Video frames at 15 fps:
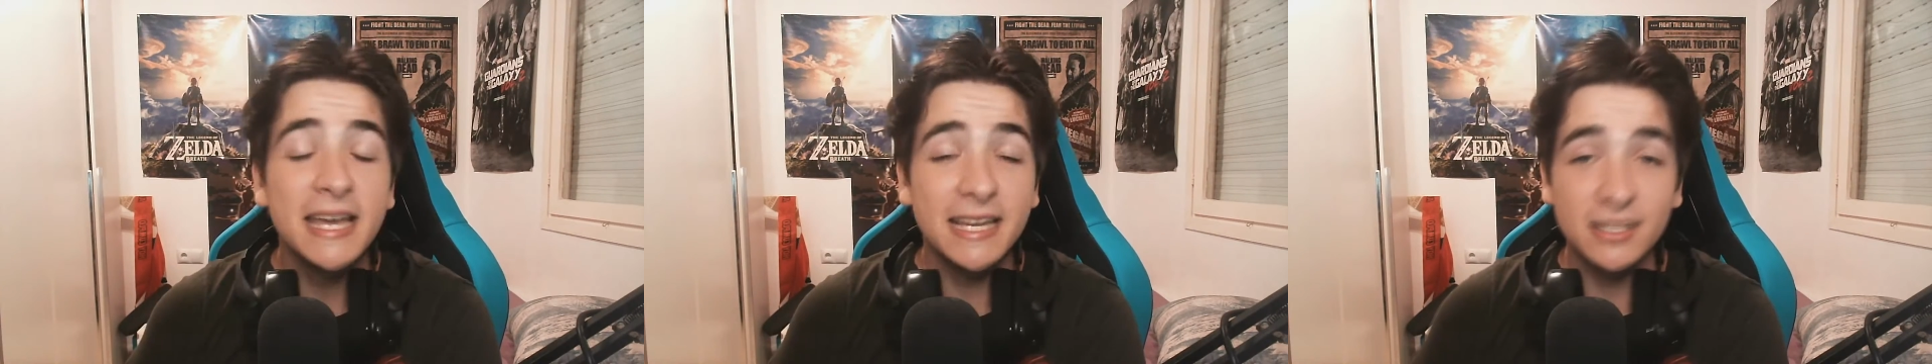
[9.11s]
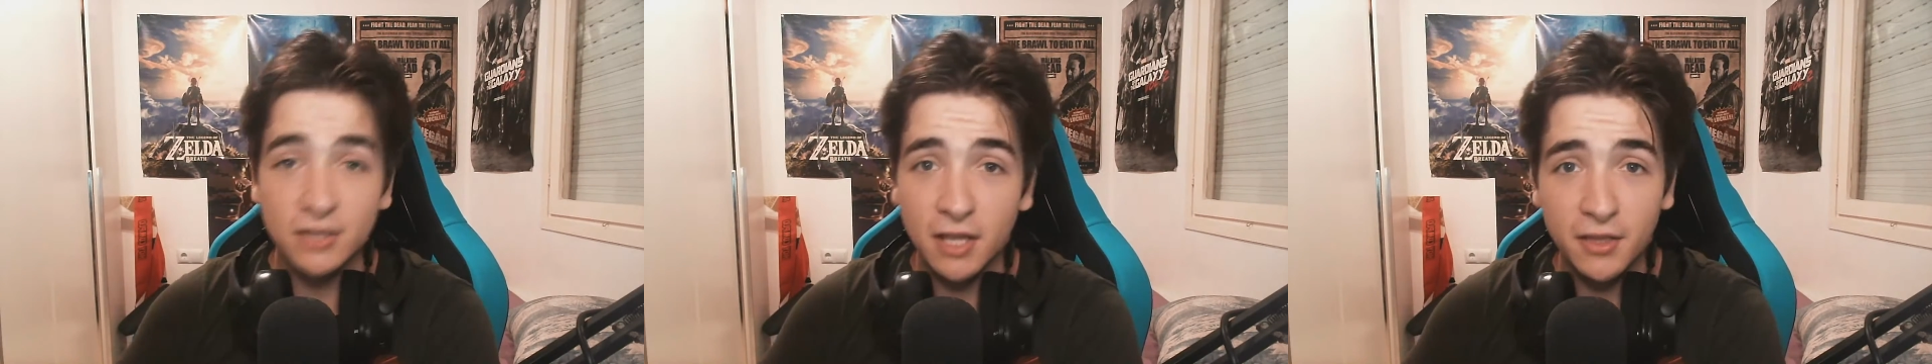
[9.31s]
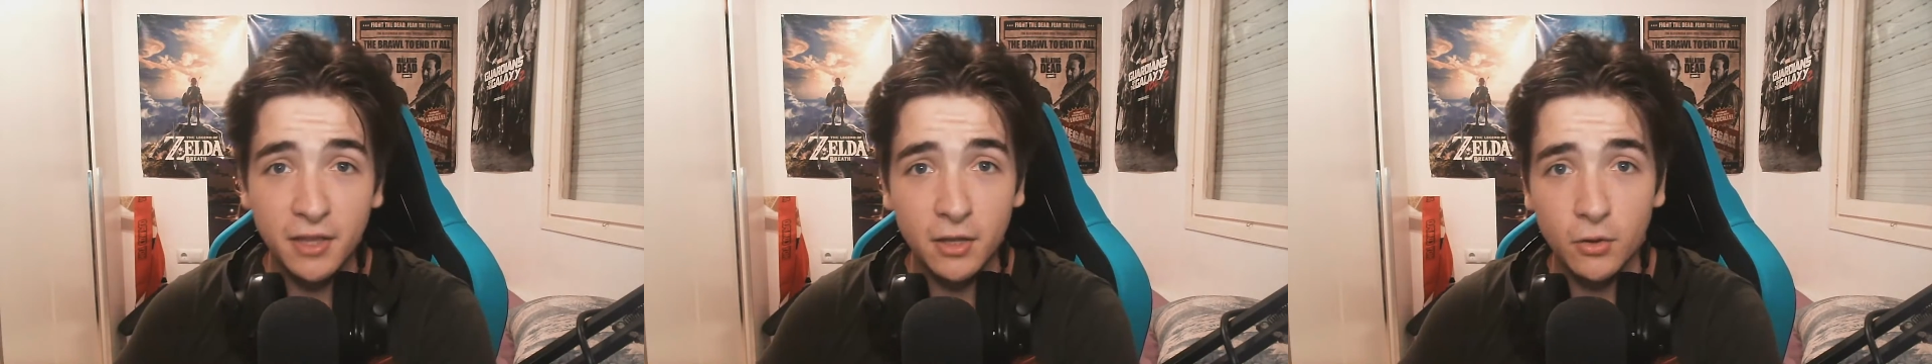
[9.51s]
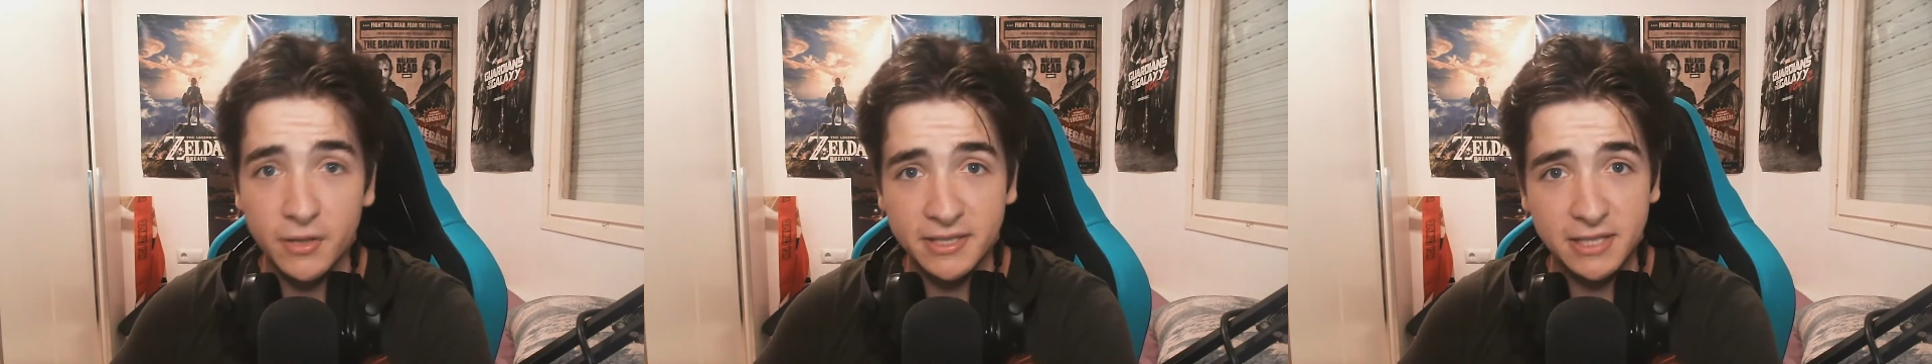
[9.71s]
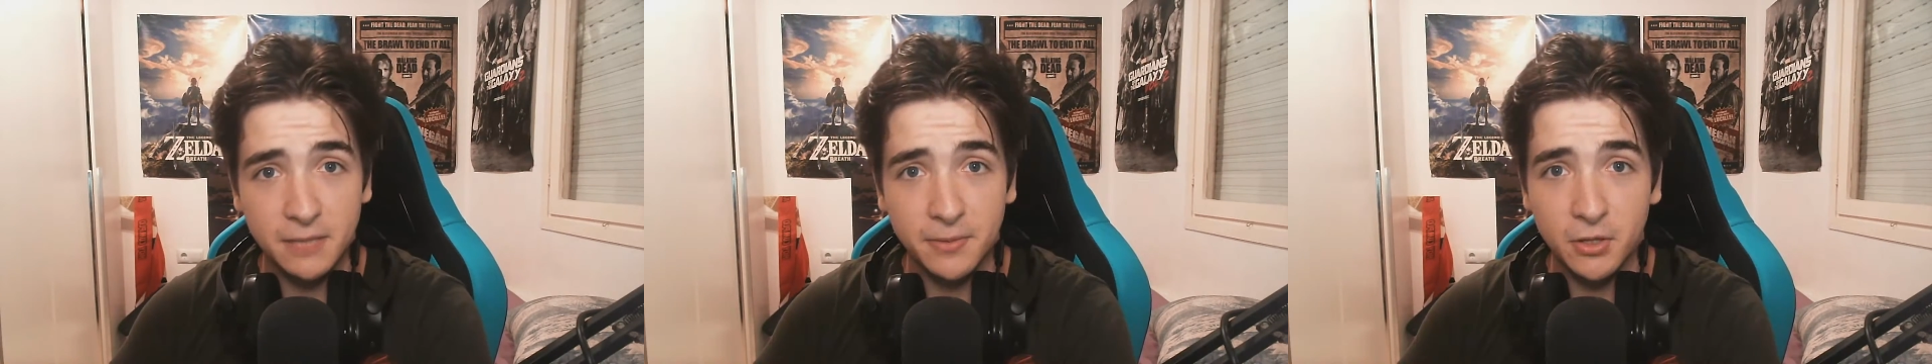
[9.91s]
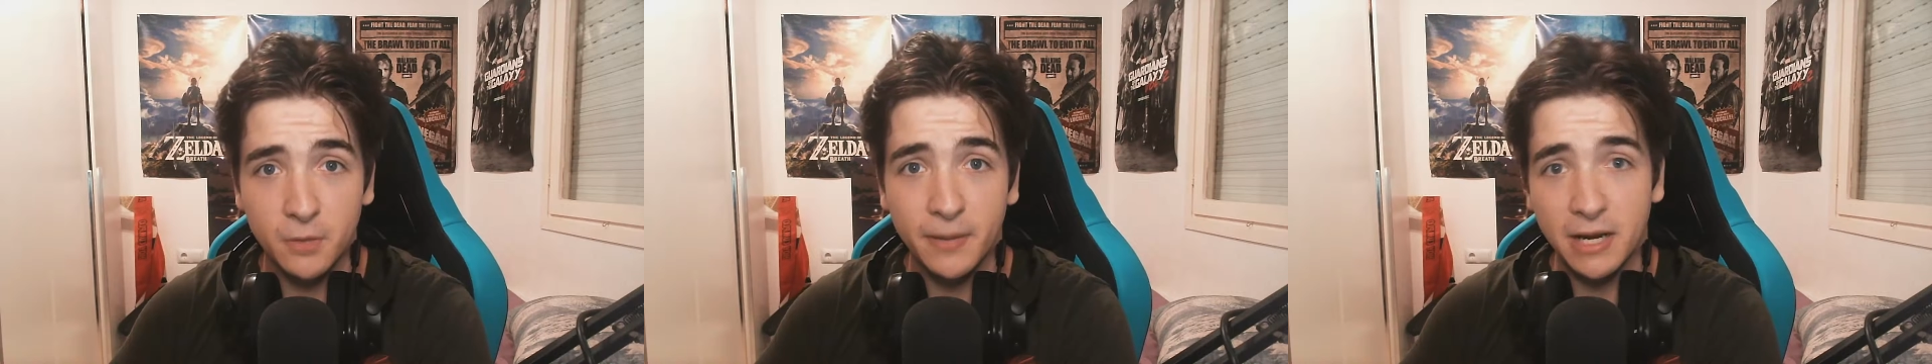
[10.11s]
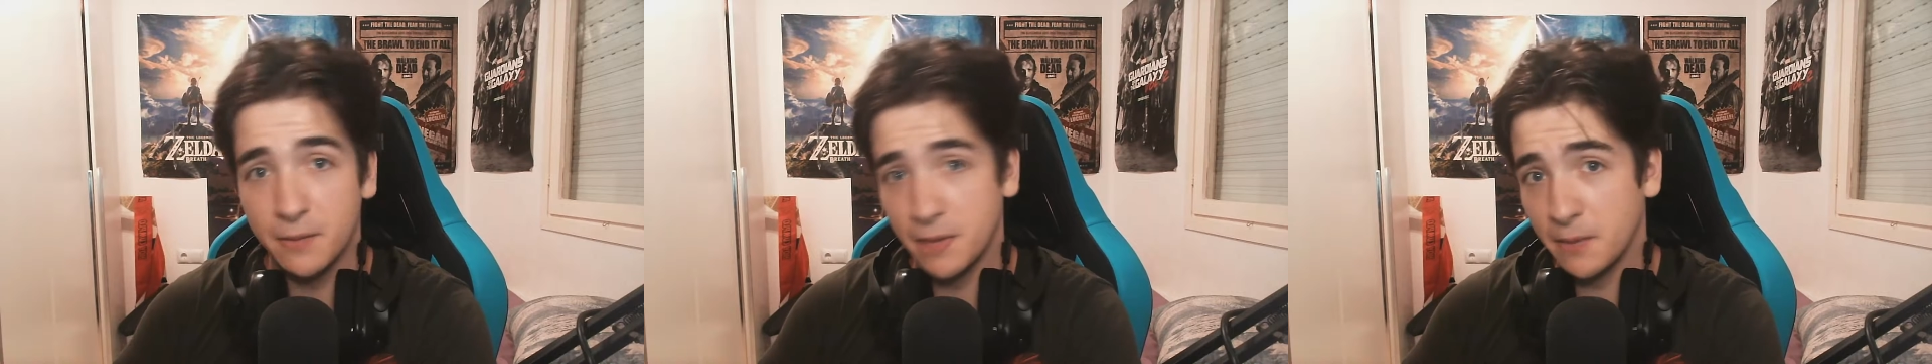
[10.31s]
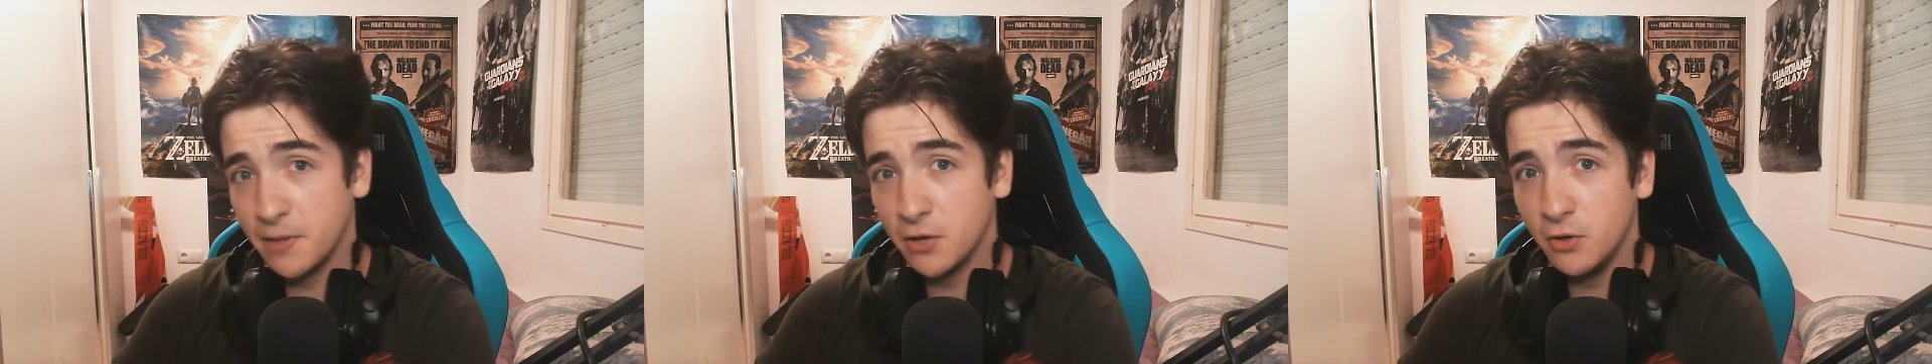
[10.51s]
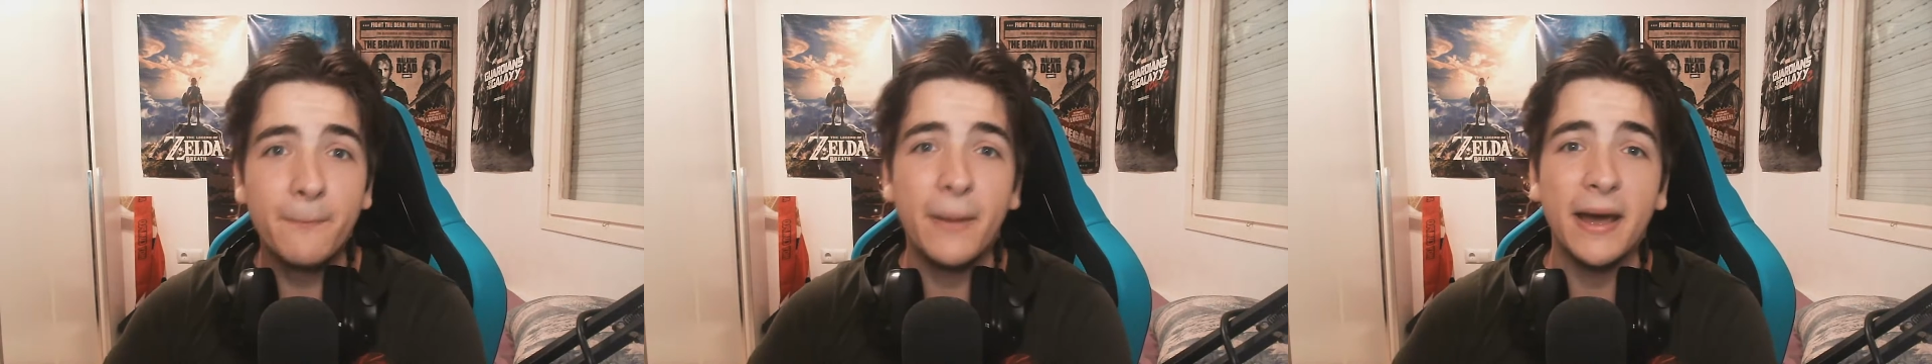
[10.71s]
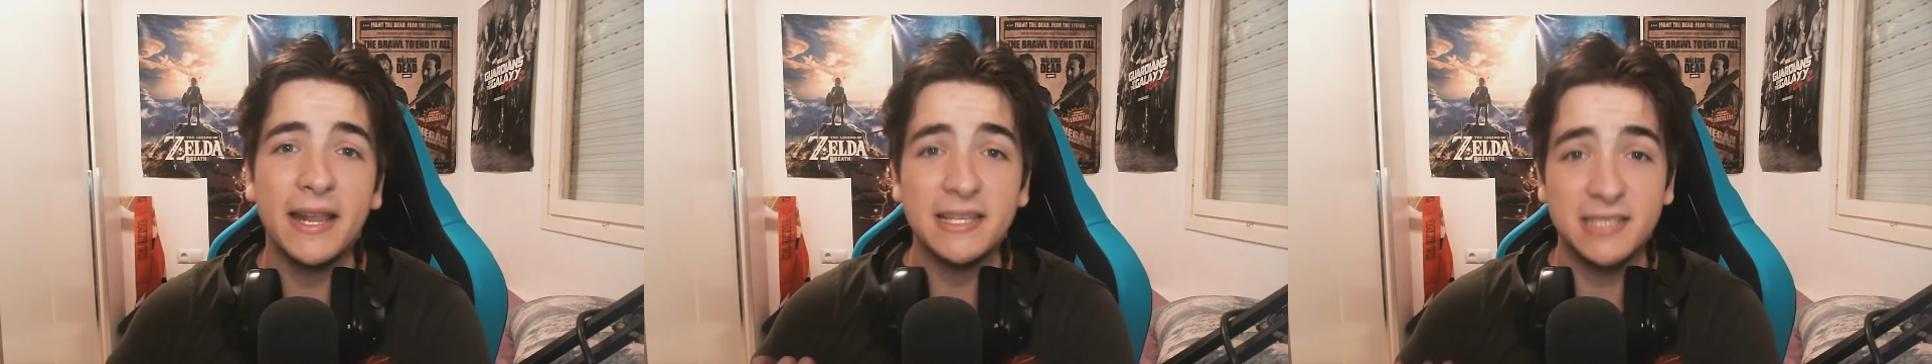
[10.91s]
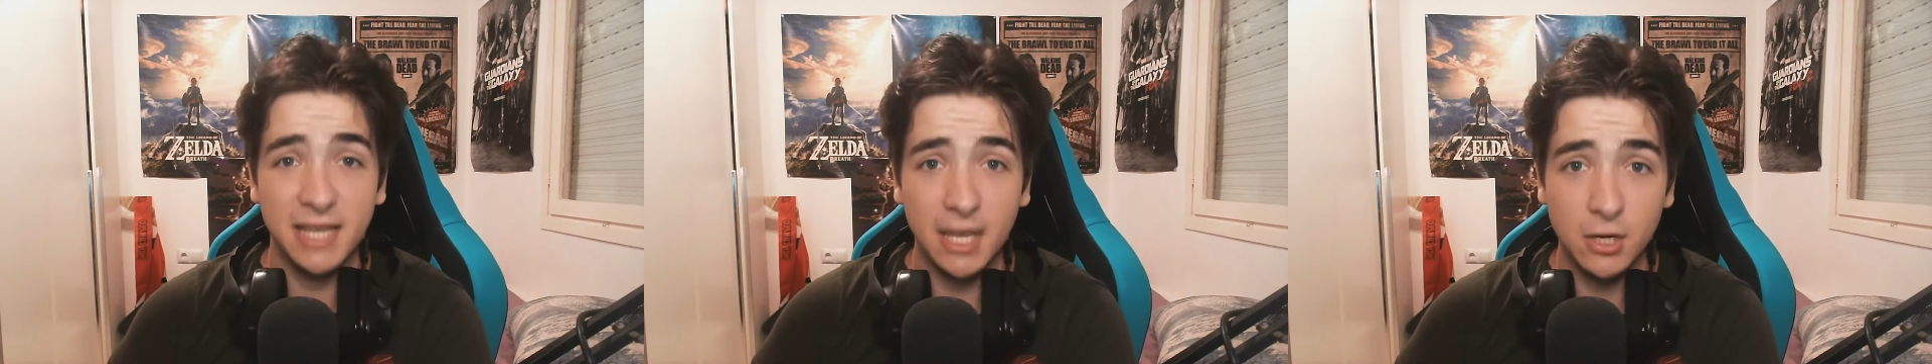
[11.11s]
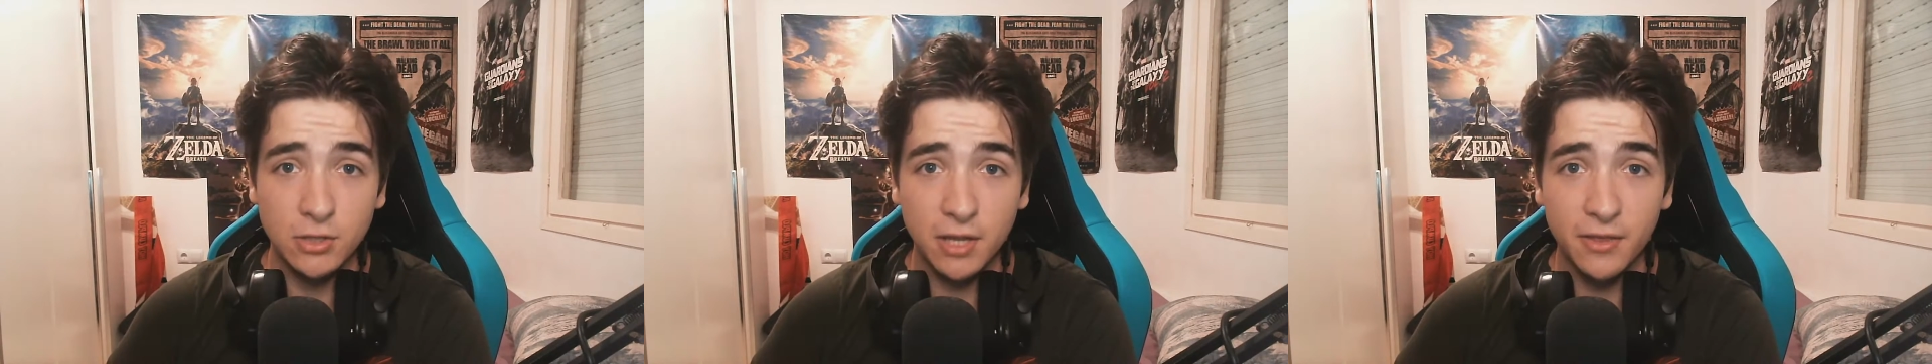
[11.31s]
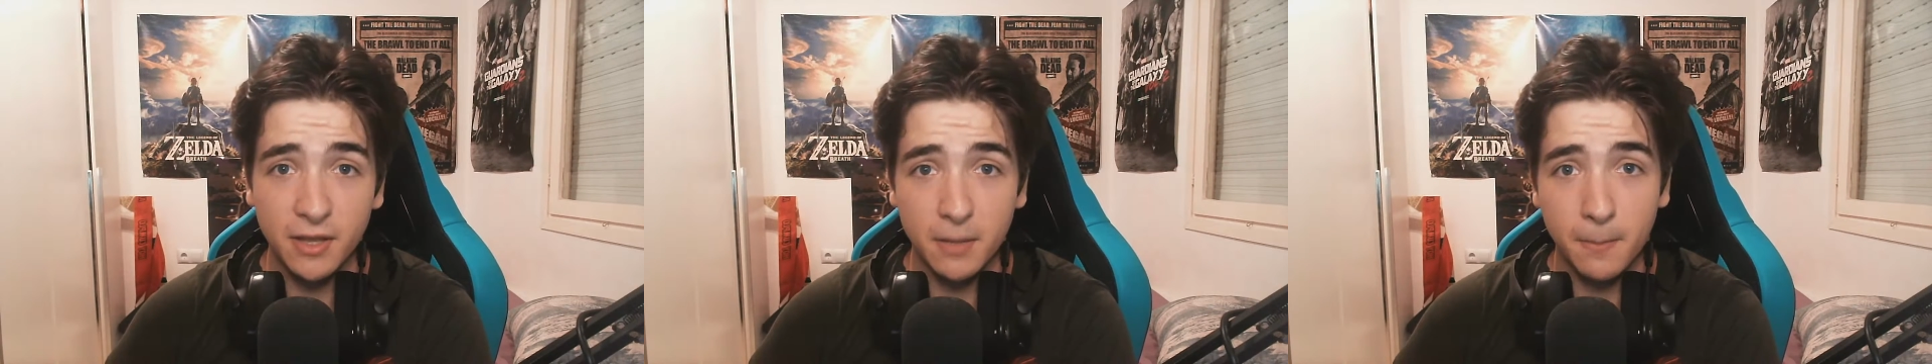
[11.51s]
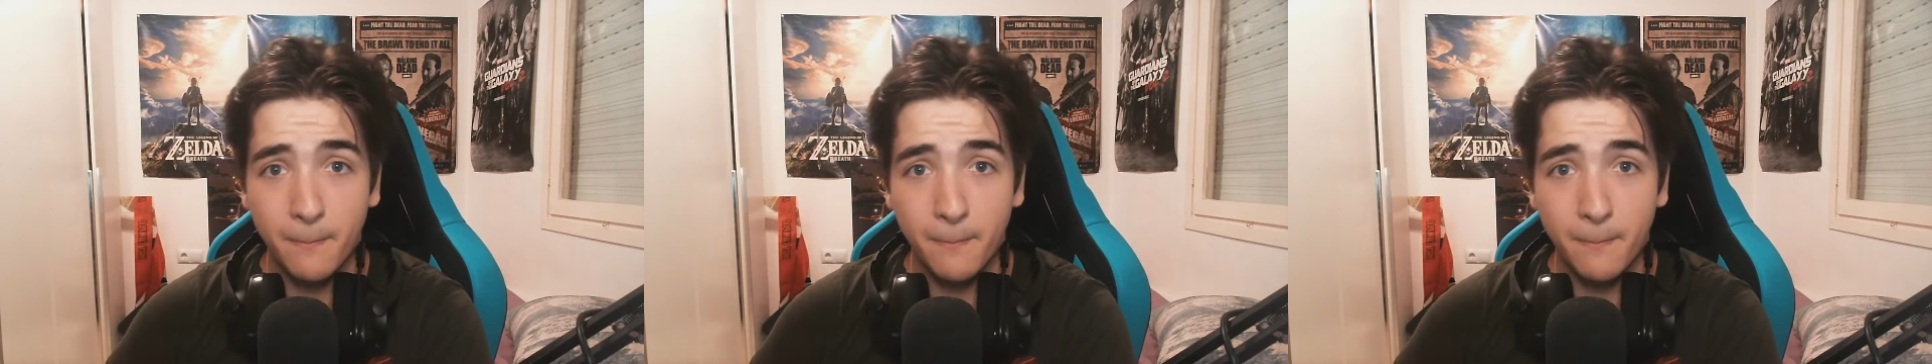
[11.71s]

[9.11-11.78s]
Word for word: Estoy haciendo este vídeo para mi amigo para enseñaros a hacer